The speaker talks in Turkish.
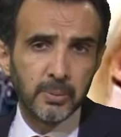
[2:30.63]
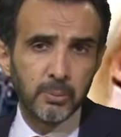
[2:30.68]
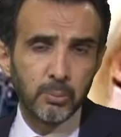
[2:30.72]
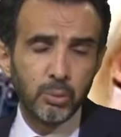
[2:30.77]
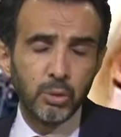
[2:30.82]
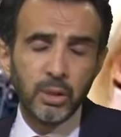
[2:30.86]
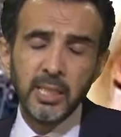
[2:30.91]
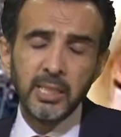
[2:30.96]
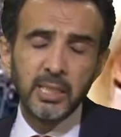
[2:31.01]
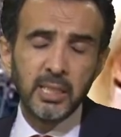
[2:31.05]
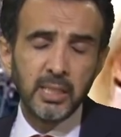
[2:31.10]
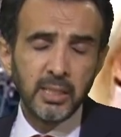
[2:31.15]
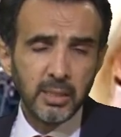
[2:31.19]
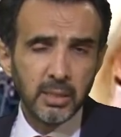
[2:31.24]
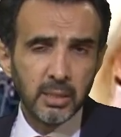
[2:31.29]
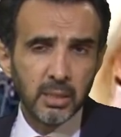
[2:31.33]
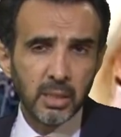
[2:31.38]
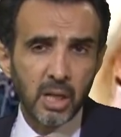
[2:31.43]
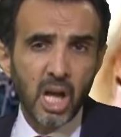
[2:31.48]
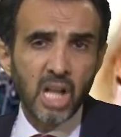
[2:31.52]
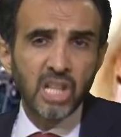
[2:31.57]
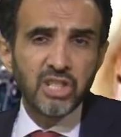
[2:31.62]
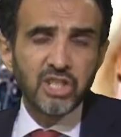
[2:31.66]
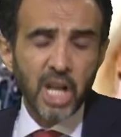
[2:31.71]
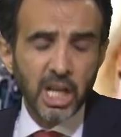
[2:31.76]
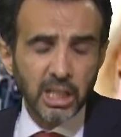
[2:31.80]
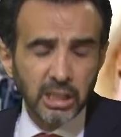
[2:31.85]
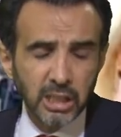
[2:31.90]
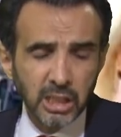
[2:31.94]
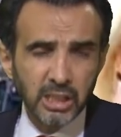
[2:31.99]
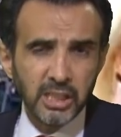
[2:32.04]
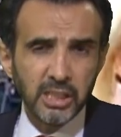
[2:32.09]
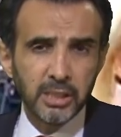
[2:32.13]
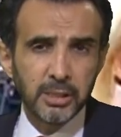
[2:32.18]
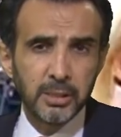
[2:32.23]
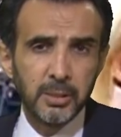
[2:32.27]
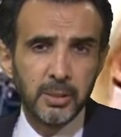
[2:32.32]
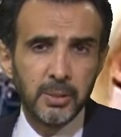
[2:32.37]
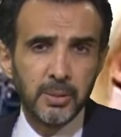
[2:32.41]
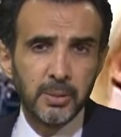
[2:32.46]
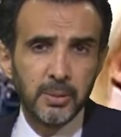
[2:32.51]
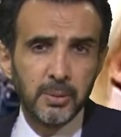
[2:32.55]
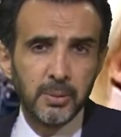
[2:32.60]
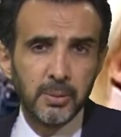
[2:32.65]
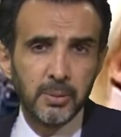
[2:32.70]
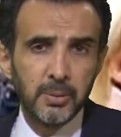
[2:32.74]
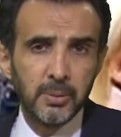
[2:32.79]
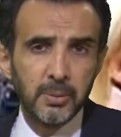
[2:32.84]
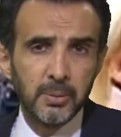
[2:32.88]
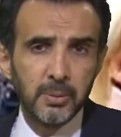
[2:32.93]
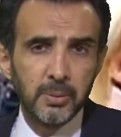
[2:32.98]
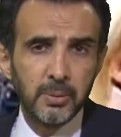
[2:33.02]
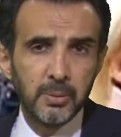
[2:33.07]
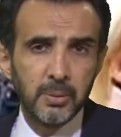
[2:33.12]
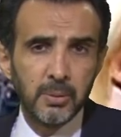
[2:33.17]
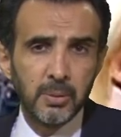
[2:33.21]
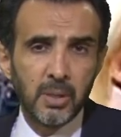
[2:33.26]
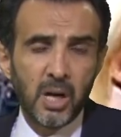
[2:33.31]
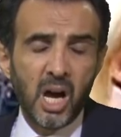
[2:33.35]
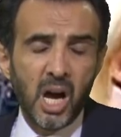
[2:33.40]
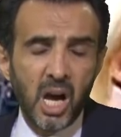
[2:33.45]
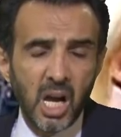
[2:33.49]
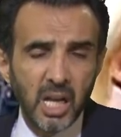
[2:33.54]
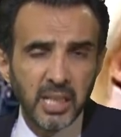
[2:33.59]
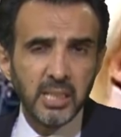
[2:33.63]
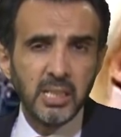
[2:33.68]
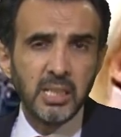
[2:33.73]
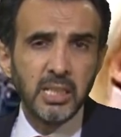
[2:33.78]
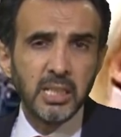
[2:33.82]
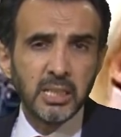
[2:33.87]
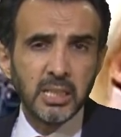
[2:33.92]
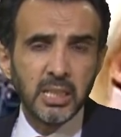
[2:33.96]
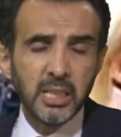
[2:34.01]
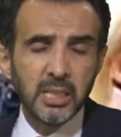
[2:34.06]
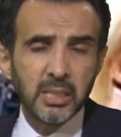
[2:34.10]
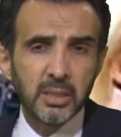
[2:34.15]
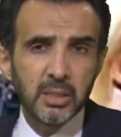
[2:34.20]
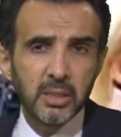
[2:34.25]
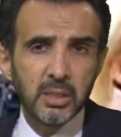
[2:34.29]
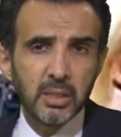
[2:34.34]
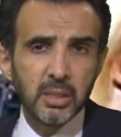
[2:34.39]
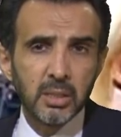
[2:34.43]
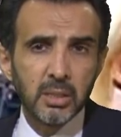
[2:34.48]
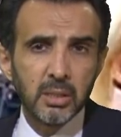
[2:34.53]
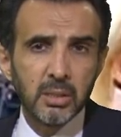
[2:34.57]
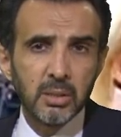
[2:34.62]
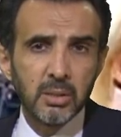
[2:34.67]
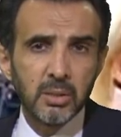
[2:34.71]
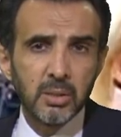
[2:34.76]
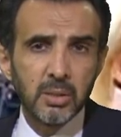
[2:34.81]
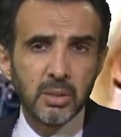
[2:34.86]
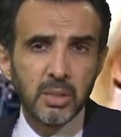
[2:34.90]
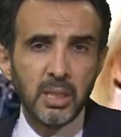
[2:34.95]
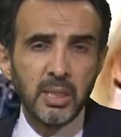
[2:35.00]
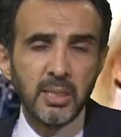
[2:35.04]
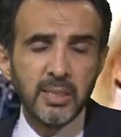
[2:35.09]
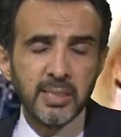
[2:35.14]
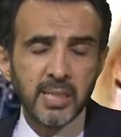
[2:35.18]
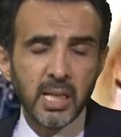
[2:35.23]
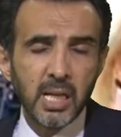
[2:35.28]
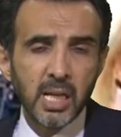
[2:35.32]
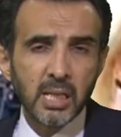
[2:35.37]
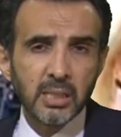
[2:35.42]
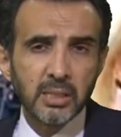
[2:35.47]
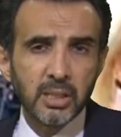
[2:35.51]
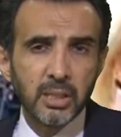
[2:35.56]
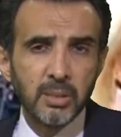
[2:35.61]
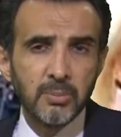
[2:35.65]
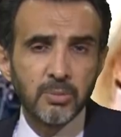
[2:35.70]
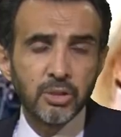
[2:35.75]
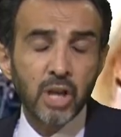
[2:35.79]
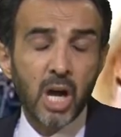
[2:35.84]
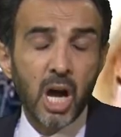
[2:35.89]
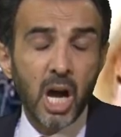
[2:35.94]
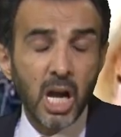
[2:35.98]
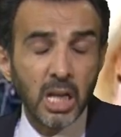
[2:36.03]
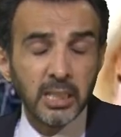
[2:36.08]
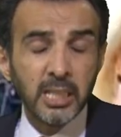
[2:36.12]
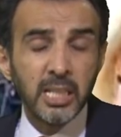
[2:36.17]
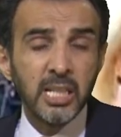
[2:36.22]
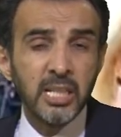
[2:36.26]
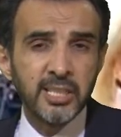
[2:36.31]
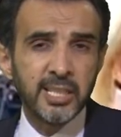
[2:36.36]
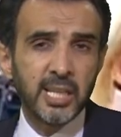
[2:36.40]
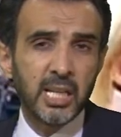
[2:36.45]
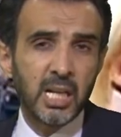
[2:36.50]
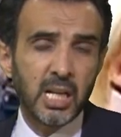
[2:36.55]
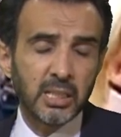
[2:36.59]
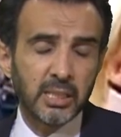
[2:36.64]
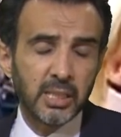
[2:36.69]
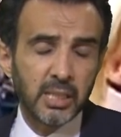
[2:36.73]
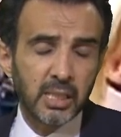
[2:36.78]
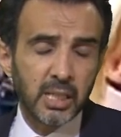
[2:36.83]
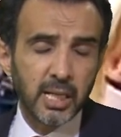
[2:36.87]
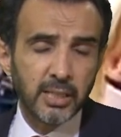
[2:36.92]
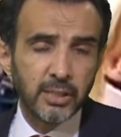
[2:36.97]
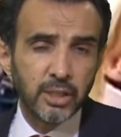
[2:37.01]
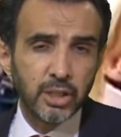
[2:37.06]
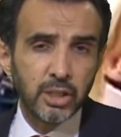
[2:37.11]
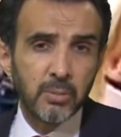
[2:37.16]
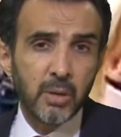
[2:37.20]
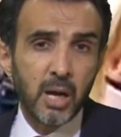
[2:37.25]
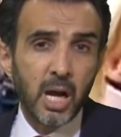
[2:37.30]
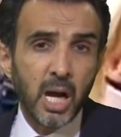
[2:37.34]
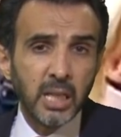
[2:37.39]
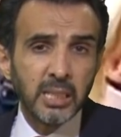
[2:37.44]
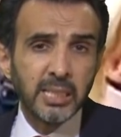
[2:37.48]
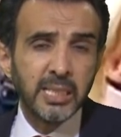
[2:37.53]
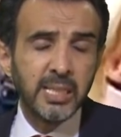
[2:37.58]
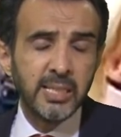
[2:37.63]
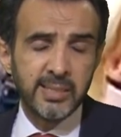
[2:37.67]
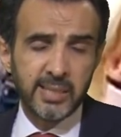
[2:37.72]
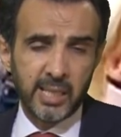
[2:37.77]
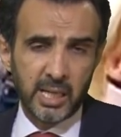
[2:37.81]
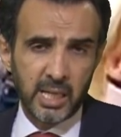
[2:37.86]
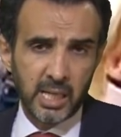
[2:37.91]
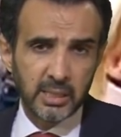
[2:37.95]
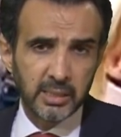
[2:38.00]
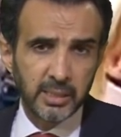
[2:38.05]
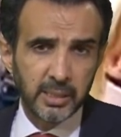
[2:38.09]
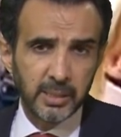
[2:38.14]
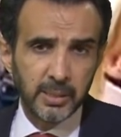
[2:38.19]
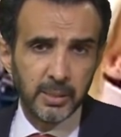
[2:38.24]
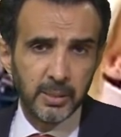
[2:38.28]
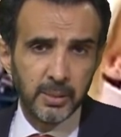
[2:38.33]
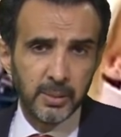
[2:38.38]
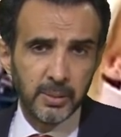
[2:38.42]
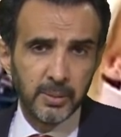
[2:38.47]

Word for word: Bu nedir? Alçaklıktır. Hainliktir. İnsan haklarıymış. Hangi insan hakları kardeşim? Hangi insan hakları?